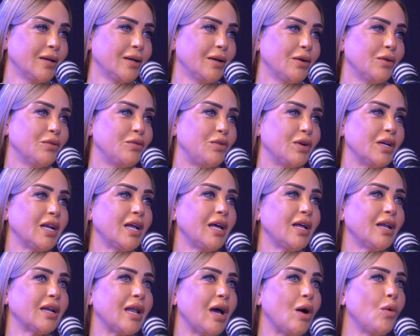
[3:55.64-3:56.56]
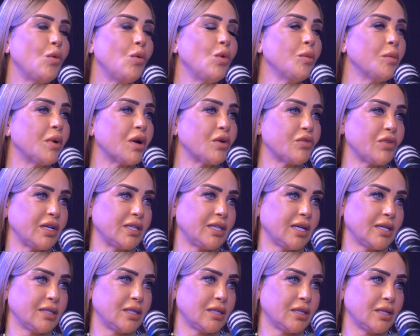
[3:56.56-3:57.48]
طبعا فانا لاول مرة في حياتي
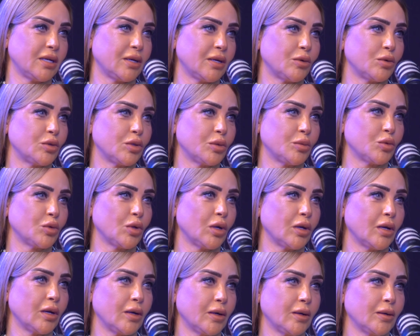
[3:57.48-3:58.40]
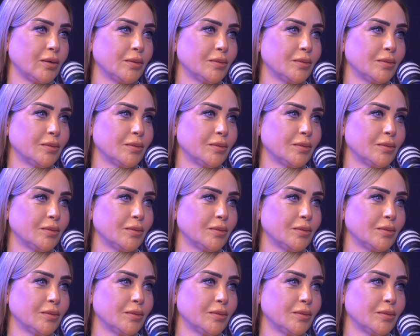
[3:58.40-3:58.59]
حاسة ان انا كنت مضللة